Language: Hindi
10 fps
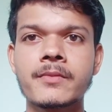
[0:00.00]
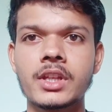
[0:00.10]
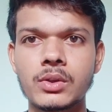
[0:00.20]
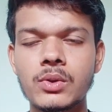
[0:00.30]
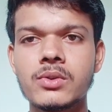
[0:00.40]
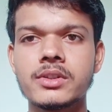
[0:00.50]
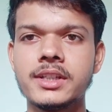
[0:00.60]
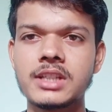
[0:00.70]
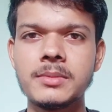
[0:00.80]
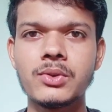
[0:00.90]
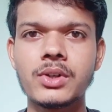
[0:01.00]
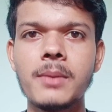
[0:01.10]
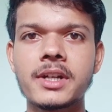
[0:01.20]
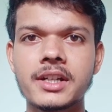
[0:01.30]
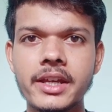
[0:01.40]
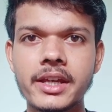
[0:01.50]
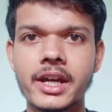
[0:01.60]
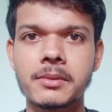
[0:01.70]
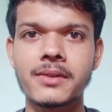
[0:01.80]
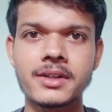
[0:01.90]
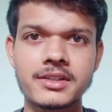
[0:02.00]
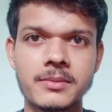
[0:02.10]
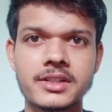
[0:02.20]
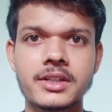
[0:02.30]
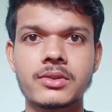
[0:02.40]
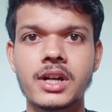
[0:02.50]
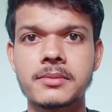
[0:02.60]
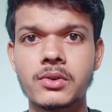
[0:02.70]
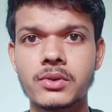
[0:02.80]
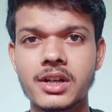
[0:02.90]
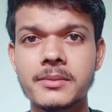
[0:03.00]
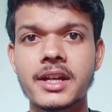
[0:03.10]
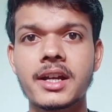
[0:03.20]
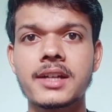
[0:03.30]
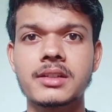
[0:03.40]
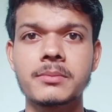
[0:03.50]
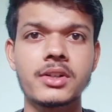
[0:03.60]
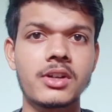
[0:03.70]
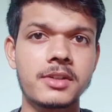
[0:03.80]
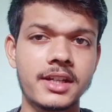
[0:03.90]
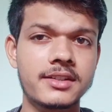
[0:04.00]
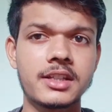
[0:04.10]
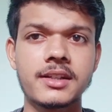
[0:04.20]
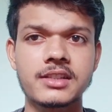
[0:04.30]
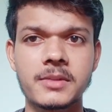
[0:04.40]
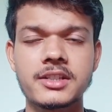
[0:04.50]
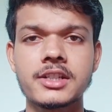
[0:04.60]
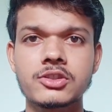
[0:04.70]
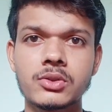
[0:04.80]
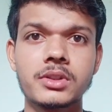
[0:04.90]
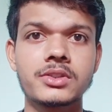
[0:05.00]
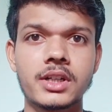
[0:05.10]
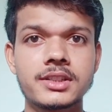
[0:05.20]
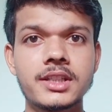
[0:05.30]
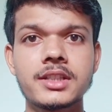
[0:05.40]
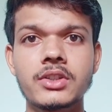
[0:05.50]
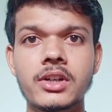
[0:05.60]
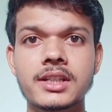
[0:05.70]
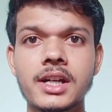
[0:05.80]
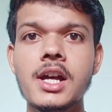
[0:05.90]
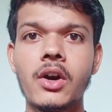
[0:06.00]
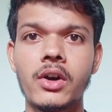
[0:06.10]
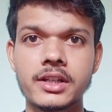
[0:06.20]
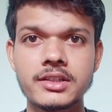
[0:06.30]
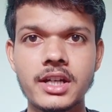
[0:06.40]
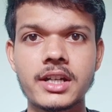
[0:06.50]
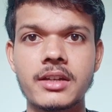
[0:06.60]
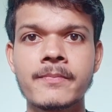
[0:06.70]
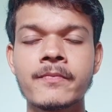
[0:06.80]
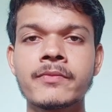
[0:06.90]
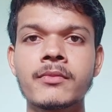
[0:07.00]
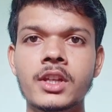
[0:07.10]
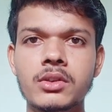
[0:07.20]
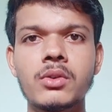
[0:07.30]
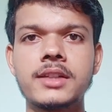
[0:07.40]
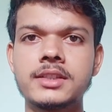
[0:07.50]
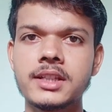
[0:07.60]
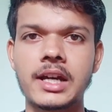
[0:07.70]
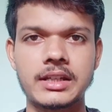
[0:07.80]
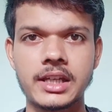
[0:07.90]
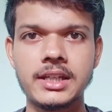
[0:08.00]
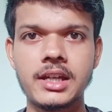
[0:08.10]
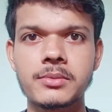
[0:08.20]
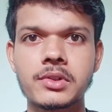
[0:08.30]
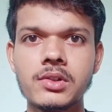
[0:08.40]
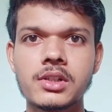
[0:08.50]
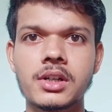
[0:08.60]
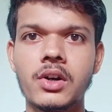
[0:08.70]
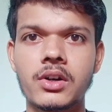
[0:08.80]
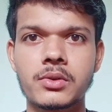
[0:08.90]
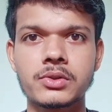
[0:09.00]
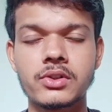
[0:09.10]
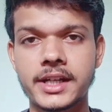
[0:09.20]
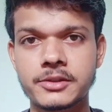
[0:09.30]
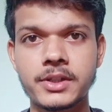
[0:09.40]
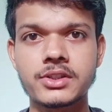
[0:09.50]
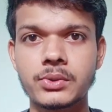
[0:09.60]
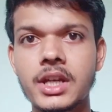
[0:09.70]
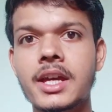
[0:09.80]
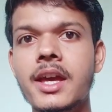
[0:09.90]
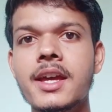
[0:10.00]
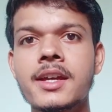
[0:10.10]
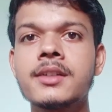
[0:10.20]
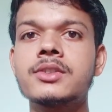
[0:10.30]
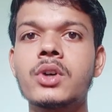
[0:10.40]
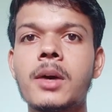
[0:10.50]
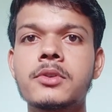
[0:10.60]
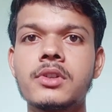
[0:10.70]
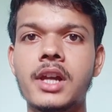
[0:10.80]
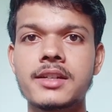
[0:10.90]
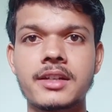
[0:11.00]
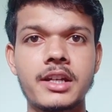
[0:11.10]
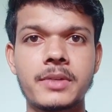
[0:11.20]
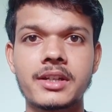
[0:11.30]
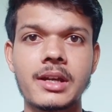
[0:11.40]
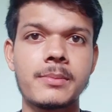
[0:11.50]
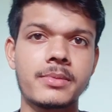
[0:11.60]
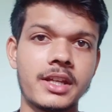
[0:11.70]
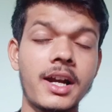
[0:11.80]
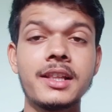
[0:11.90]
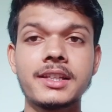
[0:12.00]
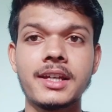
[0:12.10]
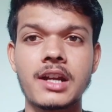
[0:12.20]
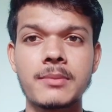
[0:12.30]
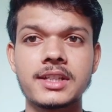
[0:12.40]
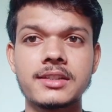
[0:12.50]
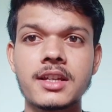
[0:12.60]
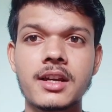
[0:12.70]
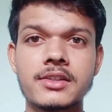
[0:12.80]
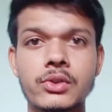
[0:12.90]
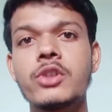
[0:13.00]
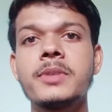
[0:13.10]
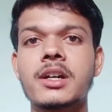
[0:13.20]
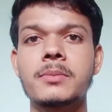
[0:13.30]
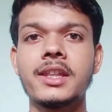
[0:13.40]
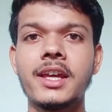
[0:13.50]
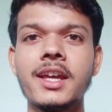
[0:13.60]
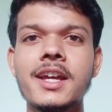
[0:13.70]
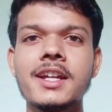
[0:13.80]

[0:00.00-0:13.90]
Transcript: तो ये सभी होगा पर ठीक है आपका फर्स्ट सेमेस्टर थोड़ा आपको लोड कम रहेगा एज कम्पेयर टू आपके नेक्स्ट आने वाले सेमेस्टर्स तो इसको अच्छे से इन्जॉय करना और स्टडी तो अच्छे से करना ही है आपको और कुछ लोग एक्सपर्ट्स होते हैं जो आपको लास्ट नाइट पढ़ के आप निकाल देते हैं आराम से अच्छा सा स्कोर भी कर पाते हैं